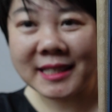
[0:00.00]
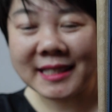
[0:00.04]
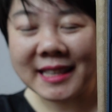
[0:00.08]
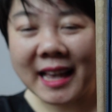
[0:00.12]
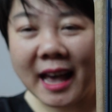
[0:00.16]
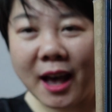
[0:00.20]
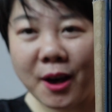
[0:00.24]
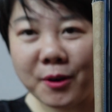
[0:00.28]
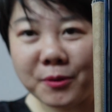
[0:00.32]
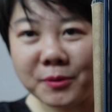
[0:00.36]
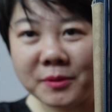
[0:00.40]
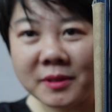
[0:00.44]

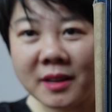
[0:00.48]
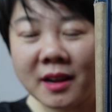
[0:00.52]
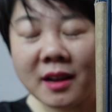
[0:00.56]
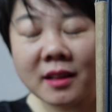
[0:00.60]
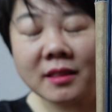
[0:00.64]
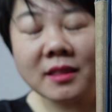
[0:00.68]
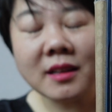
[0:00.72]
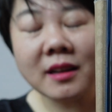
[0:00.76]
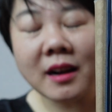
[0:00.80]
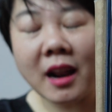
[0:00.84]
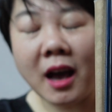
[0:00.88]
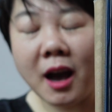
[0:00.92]
sound
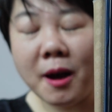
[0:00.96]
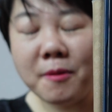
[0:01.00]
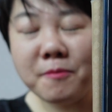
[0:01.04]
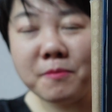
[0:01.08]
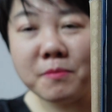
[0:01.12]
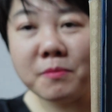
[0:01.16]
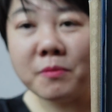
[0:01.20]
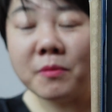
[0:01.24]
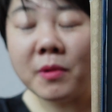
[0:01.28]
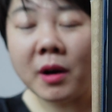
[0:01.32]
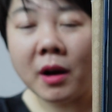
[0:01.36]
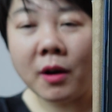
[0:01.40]
tức là
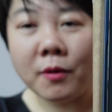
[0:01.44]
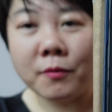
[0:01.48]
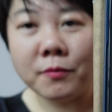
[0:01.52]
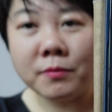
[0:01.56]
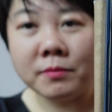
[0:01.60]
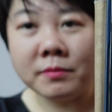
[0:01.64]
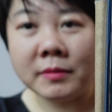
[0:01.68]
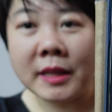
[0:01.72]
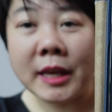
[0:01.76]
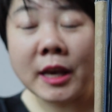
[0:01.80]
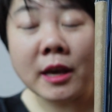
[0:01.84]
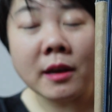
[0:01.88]
âm uh,
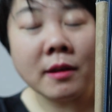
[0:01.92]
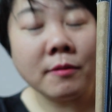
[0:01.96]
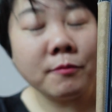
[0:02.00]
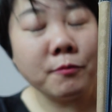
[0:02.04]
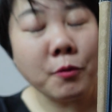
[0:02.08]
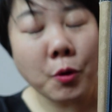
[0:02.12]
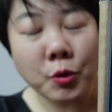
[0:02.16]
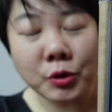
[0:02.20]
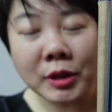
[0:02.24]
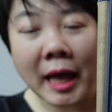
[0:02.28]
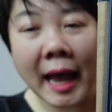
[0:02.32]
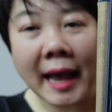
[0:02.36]

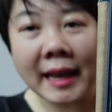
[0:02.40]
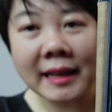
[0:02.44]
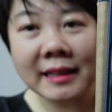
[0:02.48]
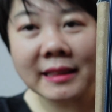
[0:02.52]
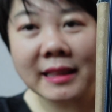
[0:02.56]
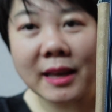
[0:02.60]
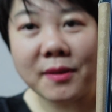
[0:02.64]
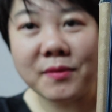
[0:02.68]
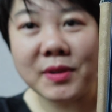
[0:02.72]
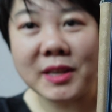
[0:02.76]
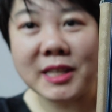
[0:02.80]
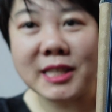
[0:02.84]
vô thanh
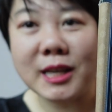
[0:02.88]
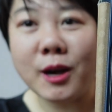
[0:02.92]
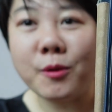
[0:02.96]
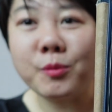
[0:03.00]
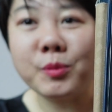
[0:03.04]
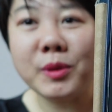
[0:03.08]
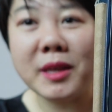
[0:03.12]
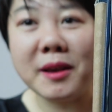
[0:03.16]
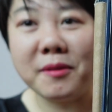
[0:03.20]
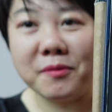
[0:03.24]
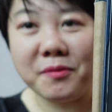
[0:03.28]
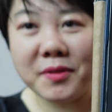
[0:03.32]
tại vì
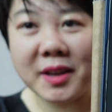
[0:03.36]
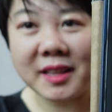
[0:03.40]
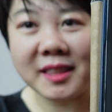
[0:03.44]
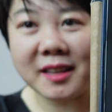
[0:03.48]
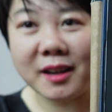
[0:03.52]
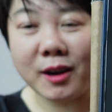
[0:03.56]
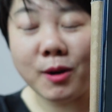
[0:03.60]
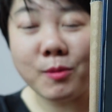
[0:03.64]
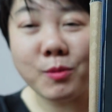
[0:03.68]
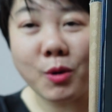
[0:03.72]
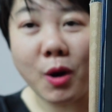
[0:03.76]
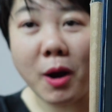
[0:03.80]
trong tiếng Việt
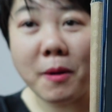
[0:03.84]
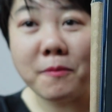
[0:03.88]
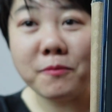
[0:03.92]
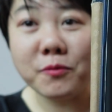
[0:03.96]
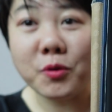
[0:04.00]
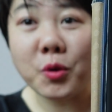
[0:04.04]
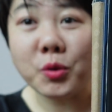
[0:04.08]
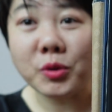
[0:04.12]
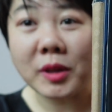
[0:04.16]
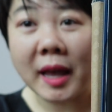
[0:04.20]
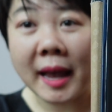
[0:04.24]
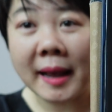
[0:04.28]
thì không có âm
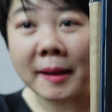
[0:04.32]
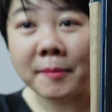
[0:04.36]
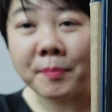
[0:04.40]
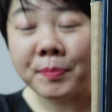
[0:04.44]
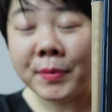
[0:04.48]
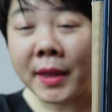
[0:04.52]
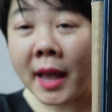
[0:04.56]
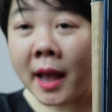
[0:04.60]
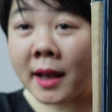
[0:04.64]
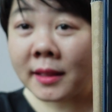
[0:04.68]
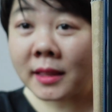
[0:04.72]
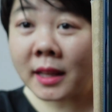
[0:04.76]
vô thanh.
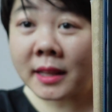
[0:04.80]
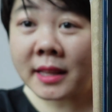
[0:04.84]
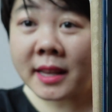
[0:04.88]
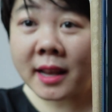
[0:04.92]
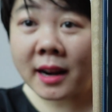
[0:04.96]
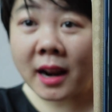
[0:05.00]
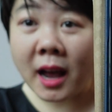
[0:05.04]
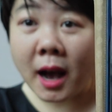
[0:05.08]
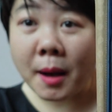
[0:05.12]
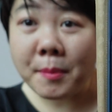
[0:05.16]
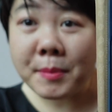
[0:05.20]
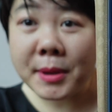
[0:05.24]
Tất
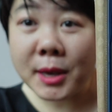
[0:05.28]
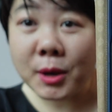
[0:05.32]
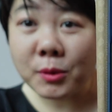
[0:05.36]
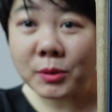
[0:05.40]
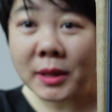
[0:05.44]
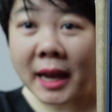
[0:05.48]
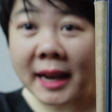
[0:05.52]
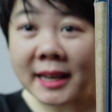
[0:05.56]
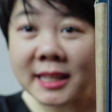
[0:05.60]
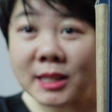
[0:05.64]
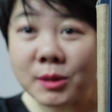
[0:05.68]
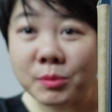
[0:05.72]
nhiên là âm hữu
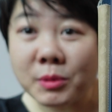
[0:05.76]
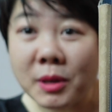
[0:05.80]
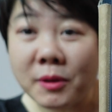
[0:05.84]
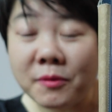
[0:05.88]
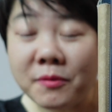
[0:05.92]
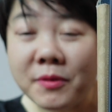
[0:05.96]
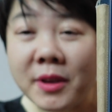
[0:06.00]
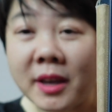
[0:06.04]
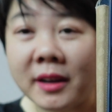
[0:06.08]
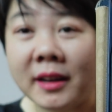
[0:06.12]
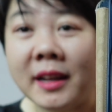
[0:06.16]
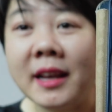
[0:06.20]
thanh trong tiếng
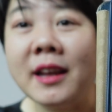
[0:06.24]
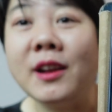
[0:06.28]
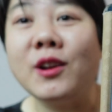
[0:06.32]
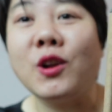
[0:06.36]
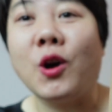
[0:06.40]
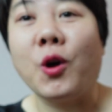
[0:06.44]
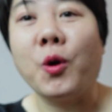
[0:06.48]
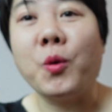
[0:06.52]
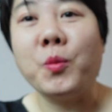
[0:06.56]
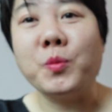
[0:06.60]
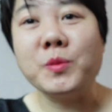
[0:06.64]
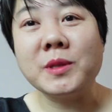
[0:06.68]
Việt đấy
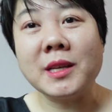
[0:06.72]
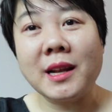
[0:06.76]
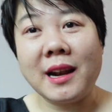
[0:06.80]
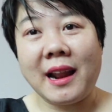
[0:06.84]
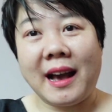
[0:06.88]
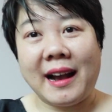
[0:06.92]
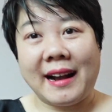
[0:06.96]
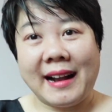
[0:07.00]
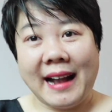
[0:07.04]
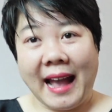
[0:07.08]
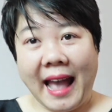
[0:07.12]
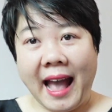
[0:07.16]
nó cũng rất
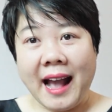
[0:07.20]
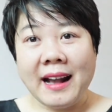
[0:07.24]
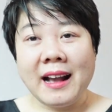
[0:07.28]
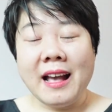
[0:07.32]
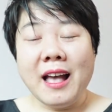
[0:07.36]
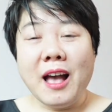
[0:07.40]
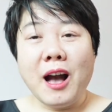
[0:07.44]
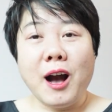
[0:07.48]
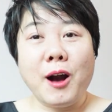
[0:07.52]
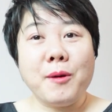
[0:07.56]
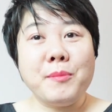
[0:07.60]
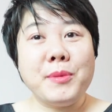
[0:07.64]
là khác
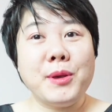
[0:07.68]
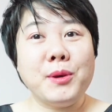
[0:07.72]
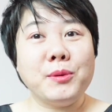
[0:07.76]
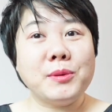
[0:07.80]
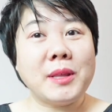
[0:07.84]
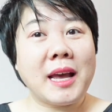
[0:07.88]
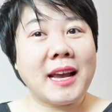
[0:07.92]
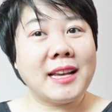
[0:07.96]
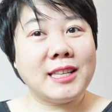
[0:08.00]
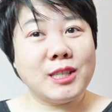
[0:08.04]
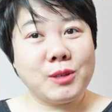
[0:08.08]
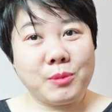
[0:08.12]
âm hữu
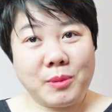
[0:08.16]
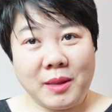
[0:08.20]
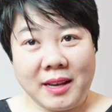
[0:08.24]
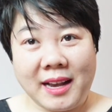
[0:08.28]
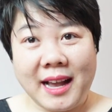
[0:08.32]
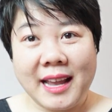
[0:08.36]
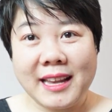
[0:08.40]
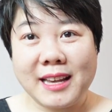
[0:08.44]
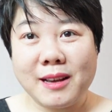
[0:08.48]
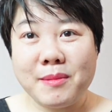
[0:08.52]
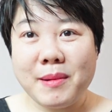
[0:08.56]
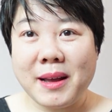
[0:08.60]
thanh trong tiếng
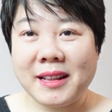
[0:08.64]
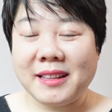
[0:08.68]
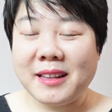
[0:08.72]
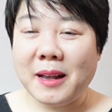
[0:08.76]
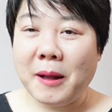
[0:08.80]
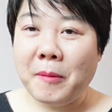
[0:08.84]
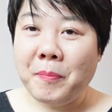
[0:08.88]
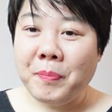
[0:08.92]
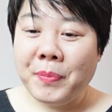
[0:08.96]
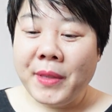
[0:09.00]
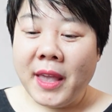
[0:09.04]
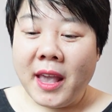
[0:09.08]
Anh các bạn
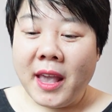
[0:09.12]
nhé.